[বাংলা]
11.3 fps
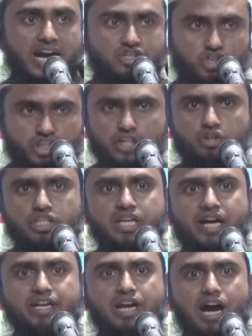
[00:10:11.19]
আজকে যদি
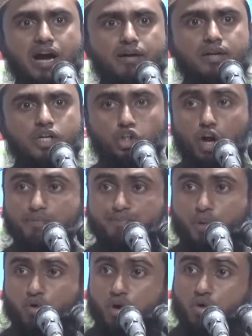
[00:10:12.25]
নারীরা
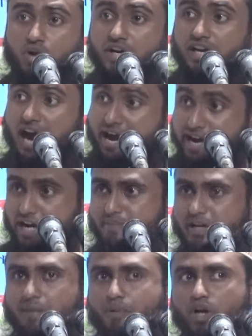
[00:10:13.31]
সম্পূর্ণ কোরআনের আইন
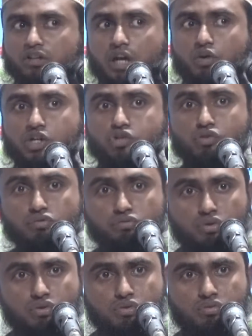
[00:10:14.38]
মেনে পর্দা করে
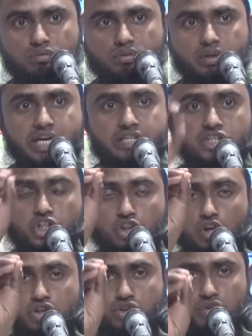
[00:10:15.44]
চলতো এই দেশে
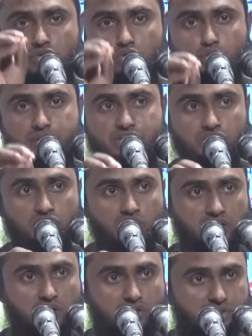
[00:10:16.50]
ধর্ষণ কমে যেত
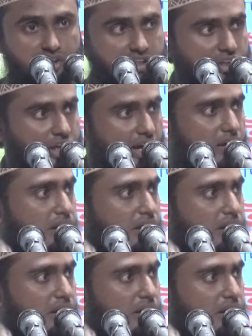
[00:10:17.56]
কথা কন ঠিক কিনা